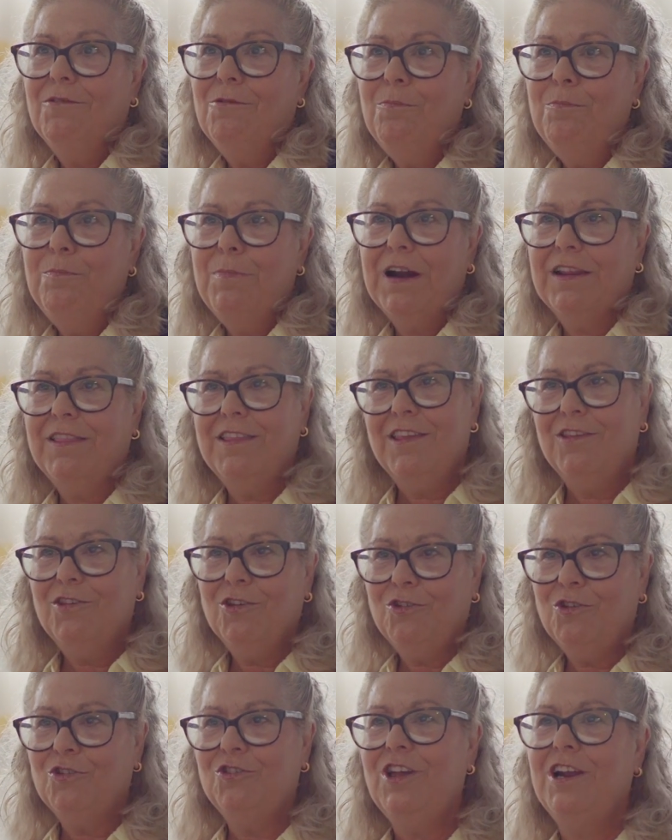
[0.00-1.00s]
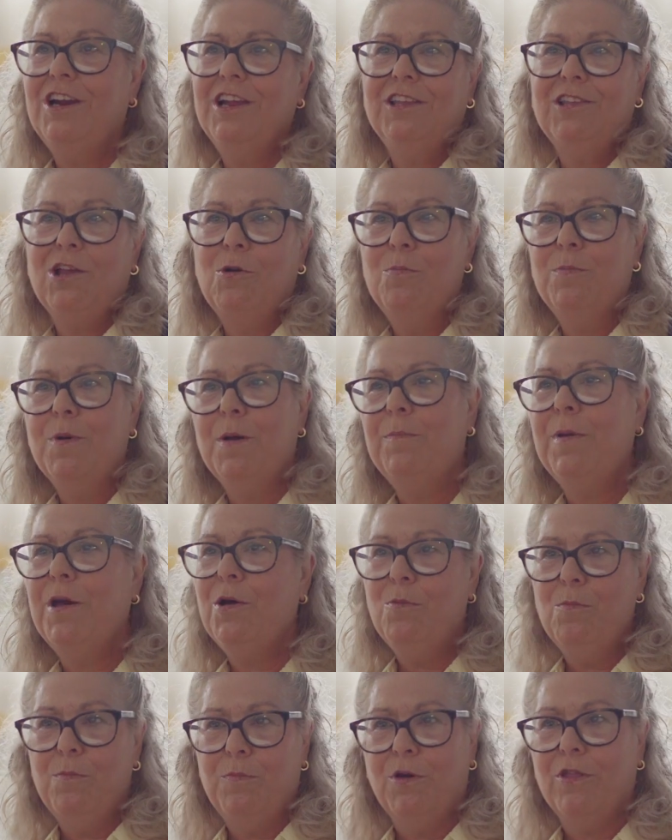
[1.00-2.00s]
¿Un partido socialista, un PP,
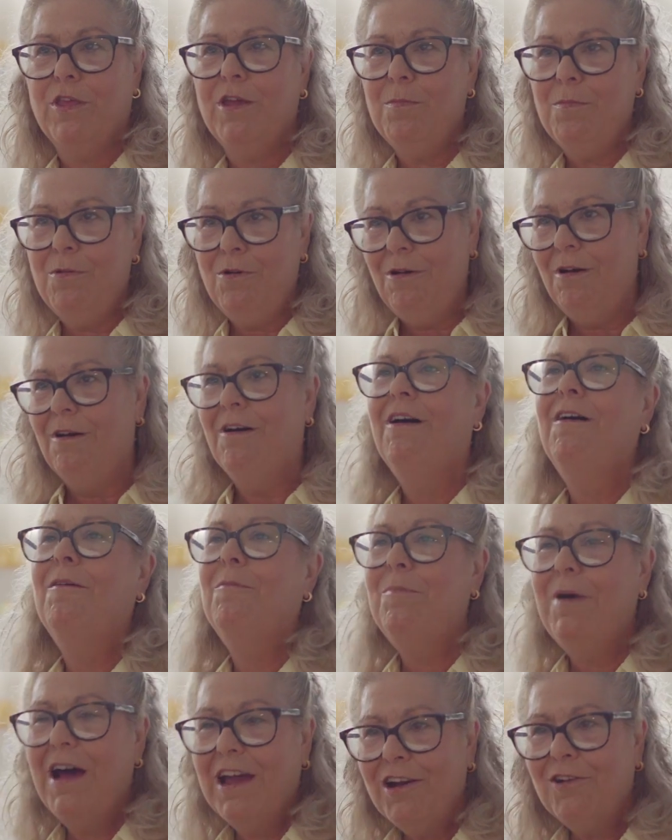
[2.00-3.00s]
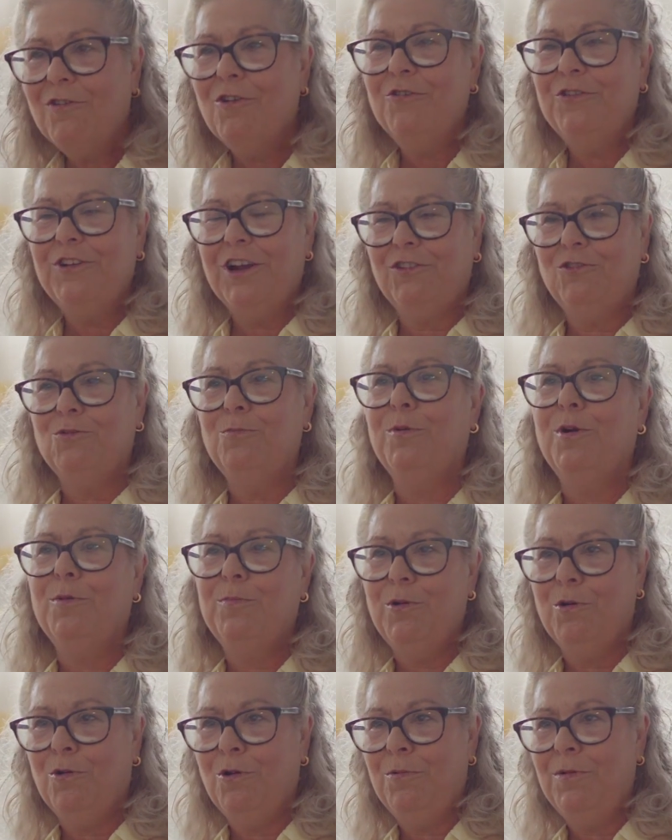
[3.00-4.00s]
un Podemos va a ir contra su
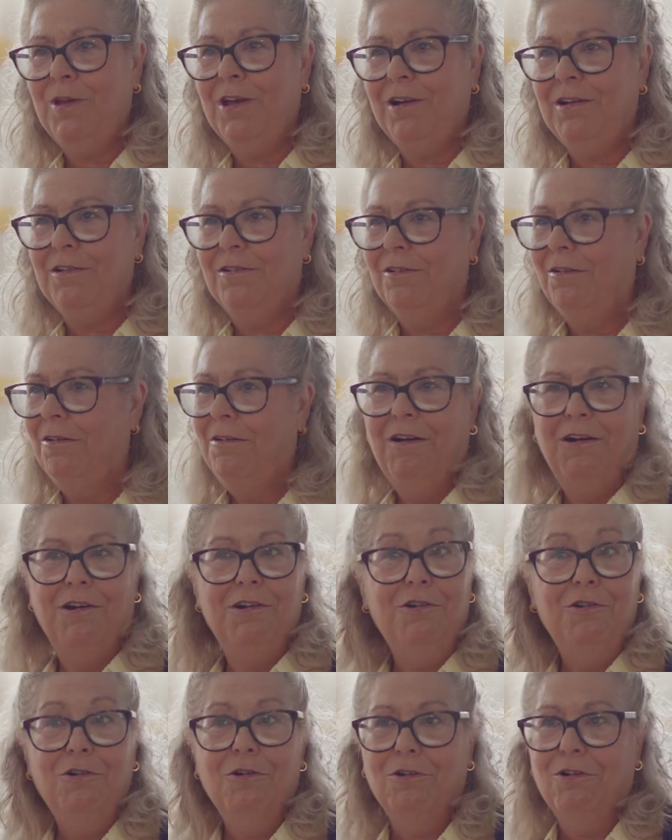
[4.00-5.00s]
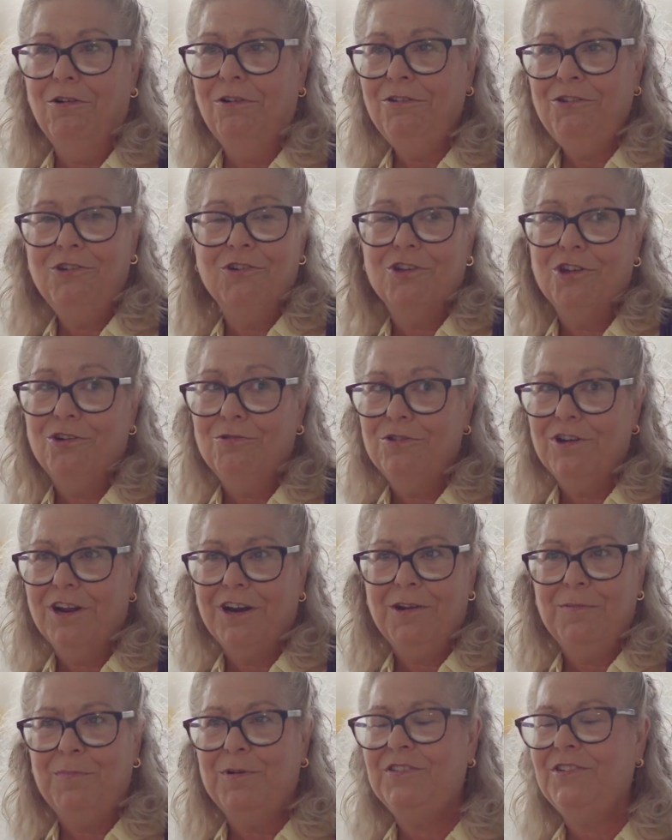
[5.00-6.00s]
propio gobierno? No, yo quiero una
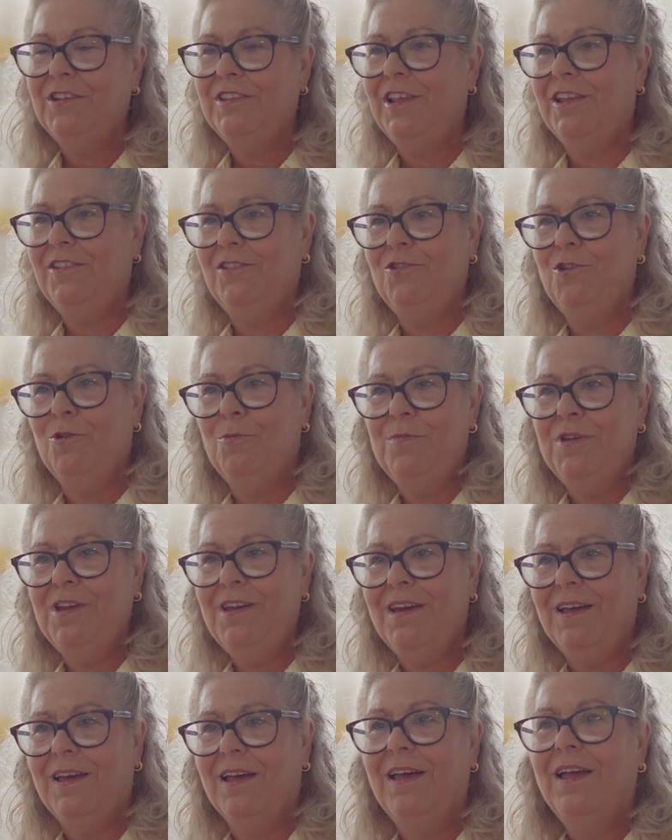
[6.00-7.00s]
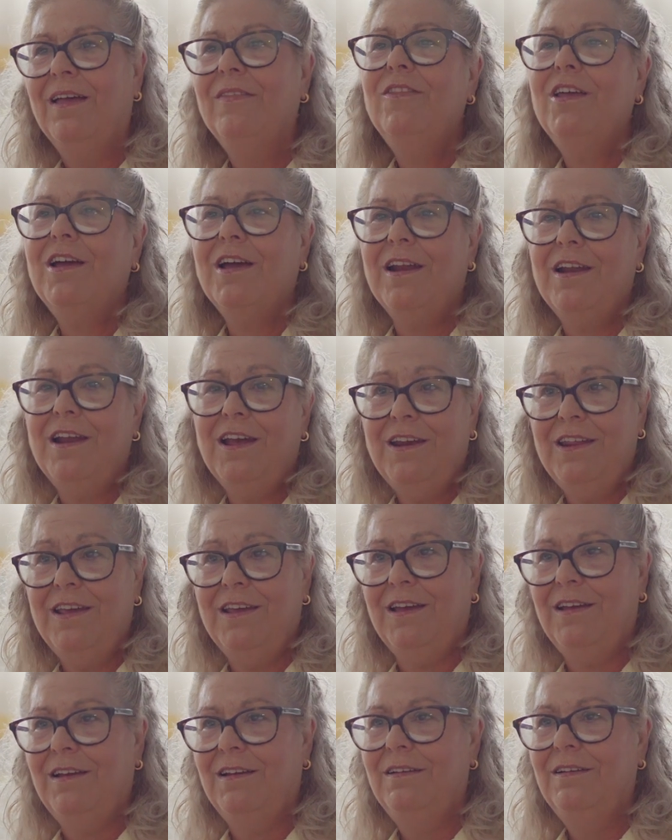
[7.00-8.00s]
representación mía de Canarias.